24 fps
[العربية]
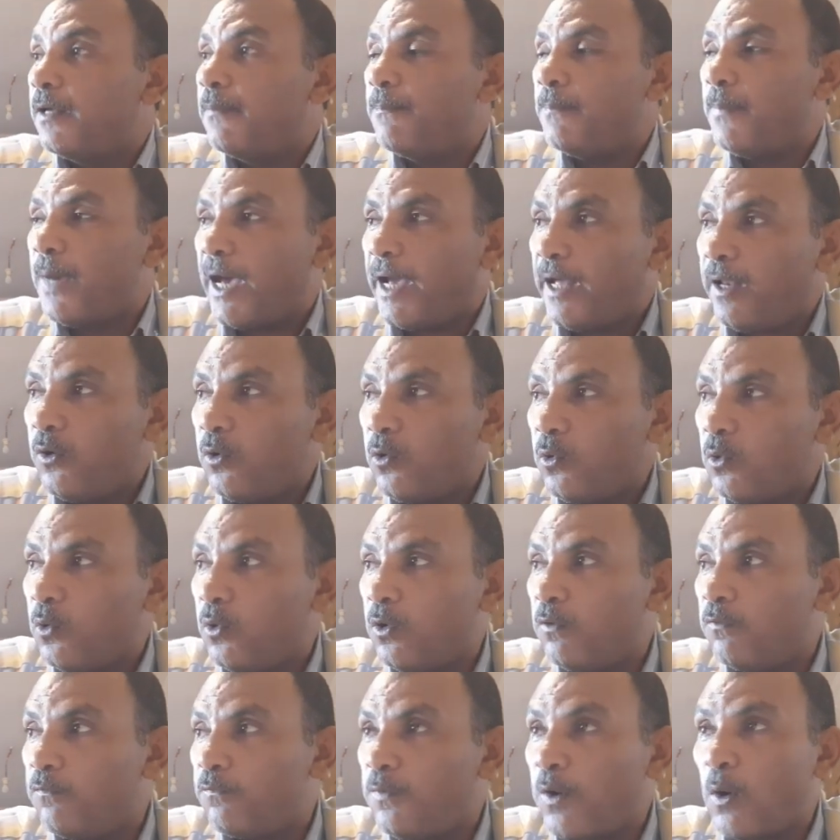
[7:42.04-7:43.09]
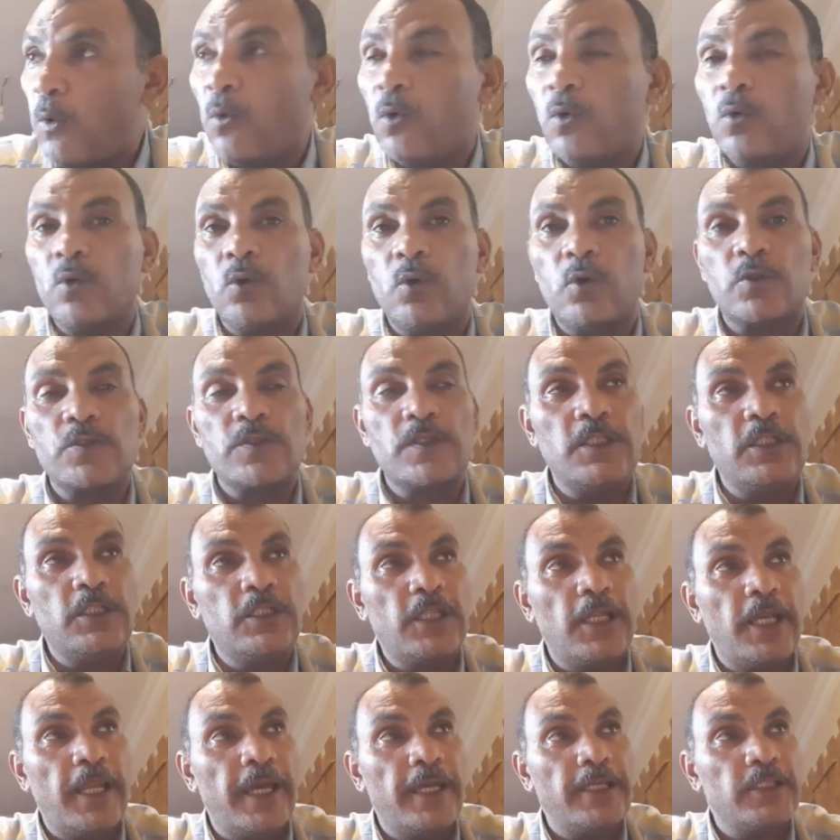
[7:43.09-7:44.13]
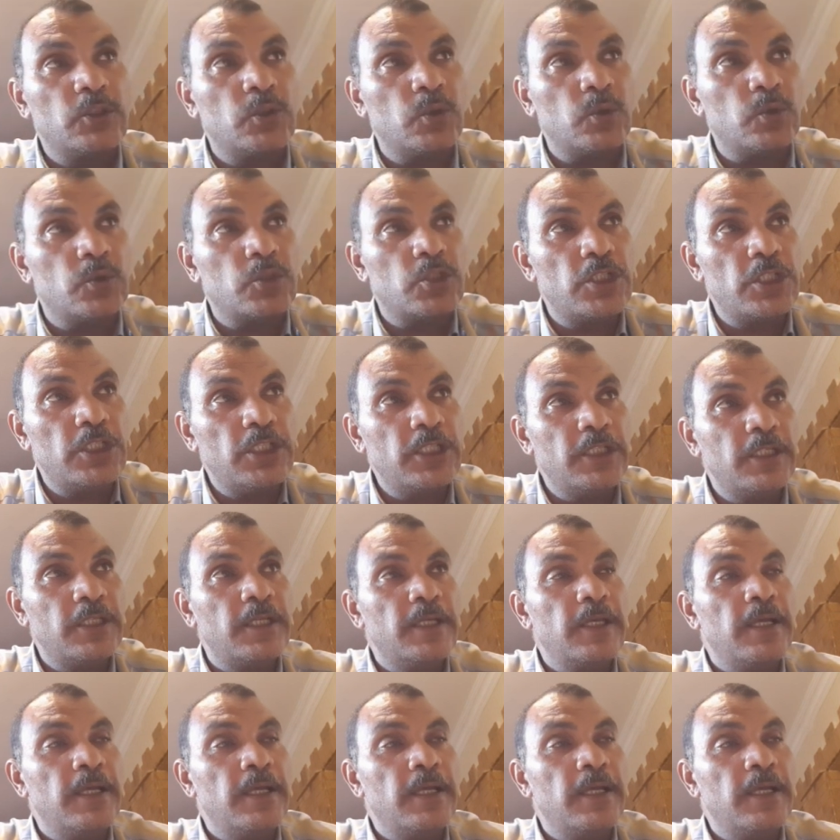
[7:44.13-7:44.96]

محلول فوق أكسيد الهيدروجين